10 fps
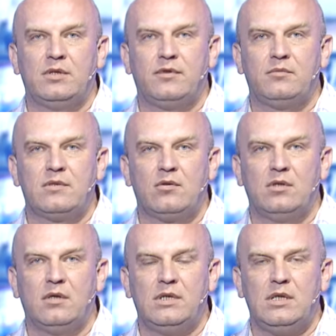
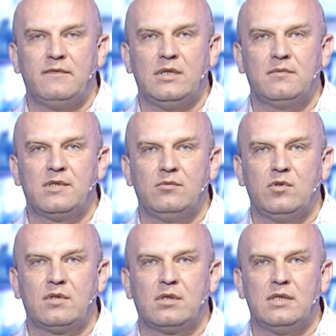«Информационная война» в этом со
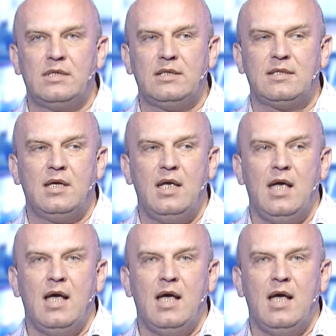мной согласятся.